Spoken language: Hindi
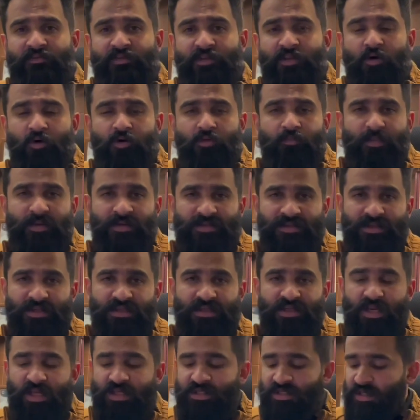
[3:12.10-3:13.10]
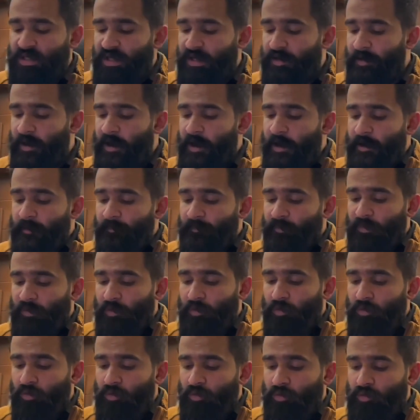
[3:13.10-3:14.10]
विदाउट प्लस्तर जाना चाहिए
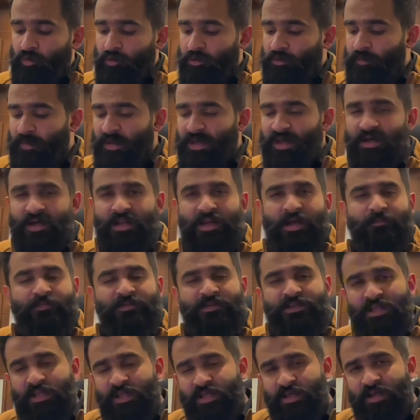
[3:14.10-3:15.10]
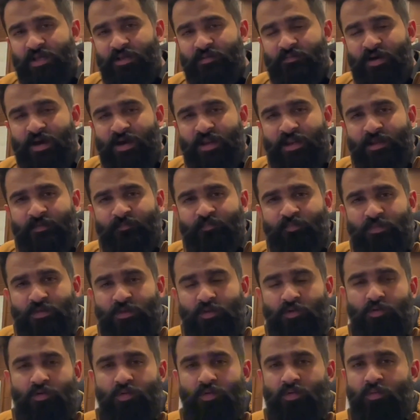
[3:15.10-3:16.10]
तो उसमें अगर आप सीलिंग करवा रहे
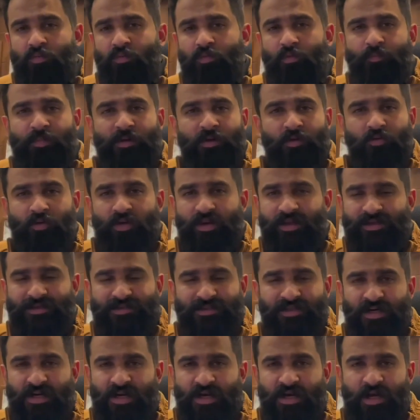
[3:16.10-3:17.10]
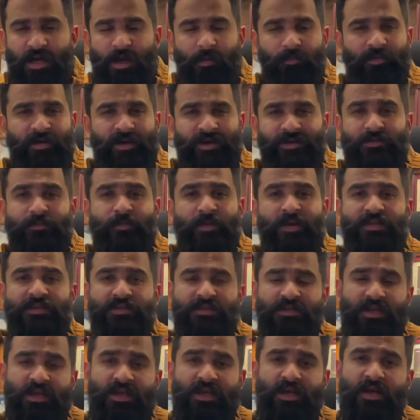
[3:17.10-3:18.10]
हैं तो वो बिल्कुल एक्स्ट्रा आपका
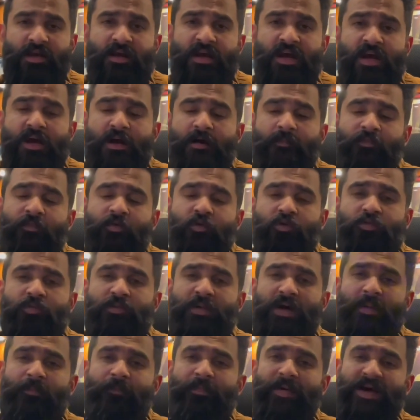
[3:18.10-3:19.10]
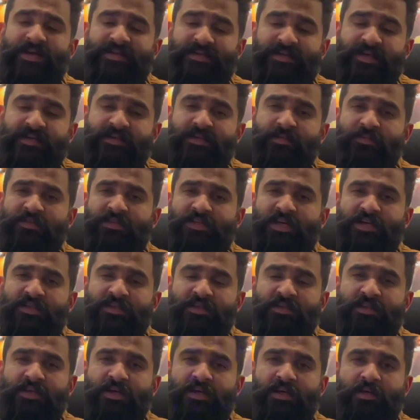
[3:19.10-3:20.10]
एक्सपेंस नहीं है तो उसमें आप पैसे ऐसे बचा
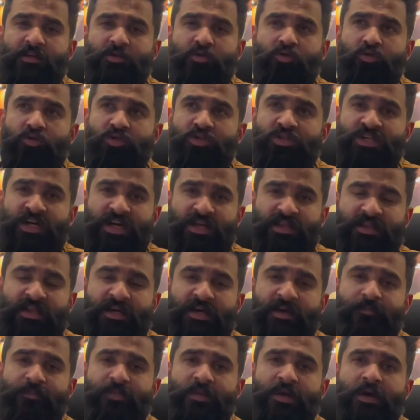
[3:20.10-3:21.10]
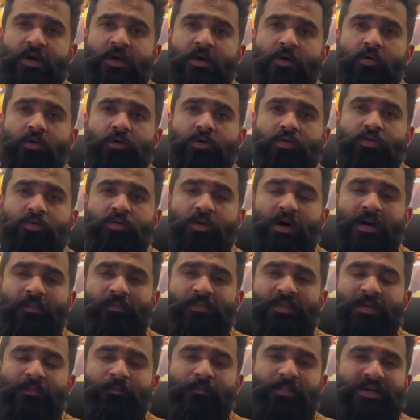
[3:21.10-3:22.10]
सकते हैं कि जो छत है उसको
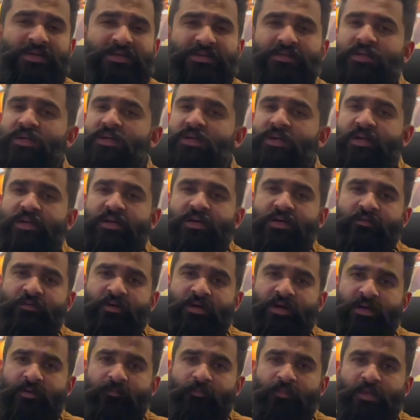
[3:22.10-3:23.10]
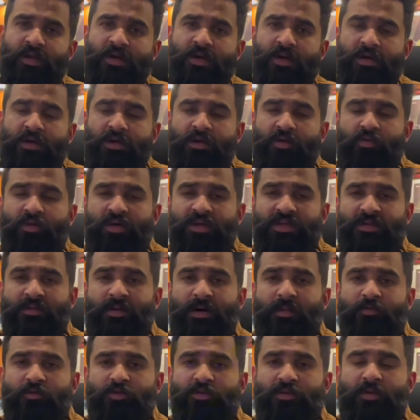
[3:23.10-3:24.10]
आपने प्लस्तर नहीं करवाना क्योंकि जब
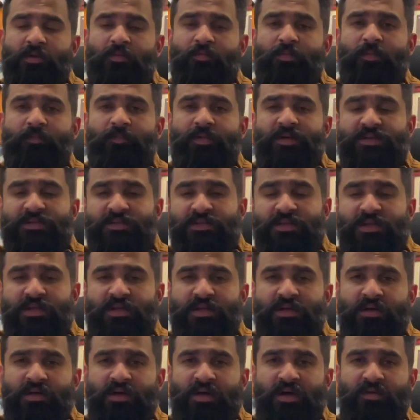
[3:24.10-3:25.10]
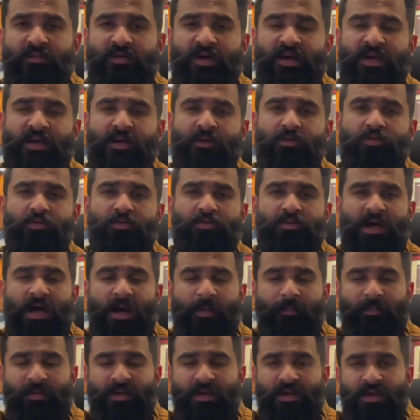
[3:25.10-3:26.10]
आप उसके ऊपर प्लस्तर करवाएंगे तो
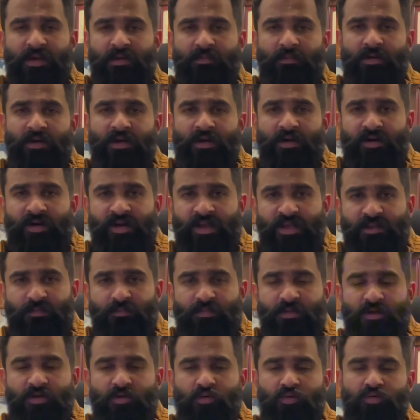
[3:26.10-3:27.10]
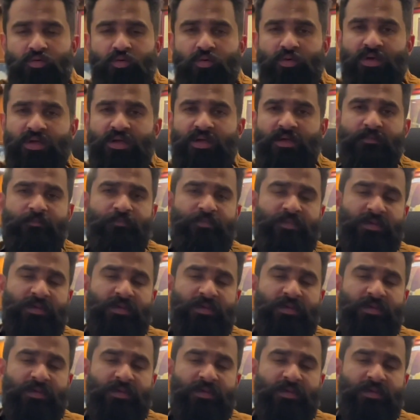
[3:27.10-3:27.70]
आपकी रेत भी यूज़ होगी